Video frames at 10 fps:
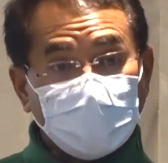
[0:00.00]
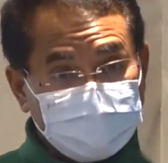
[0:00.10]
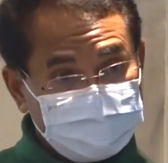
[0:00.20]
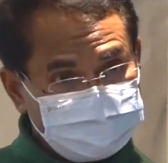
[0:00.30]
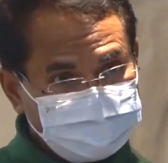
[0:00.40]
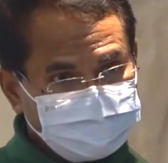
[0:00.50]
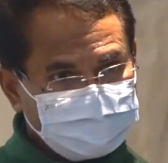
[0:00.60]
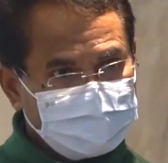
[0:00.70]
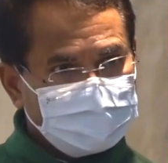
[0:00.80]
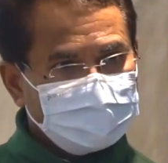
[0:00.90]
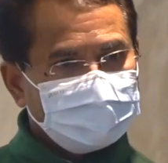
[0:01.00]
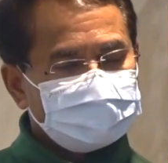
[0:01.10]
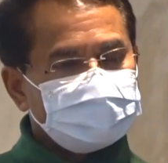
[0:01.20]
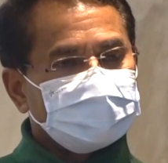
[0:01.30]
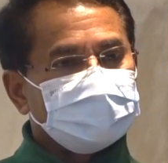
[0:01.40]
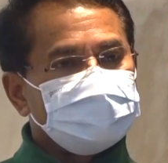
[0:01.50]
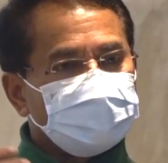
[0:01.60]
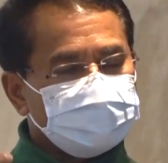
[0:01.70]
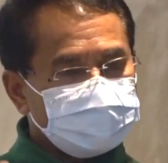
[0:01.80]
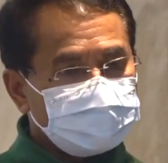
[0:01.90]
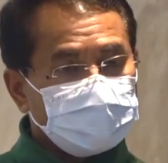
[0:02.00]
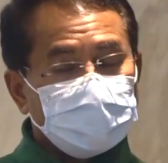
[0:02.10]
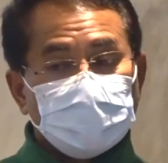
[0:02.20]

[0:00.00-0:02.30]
儿，这个就是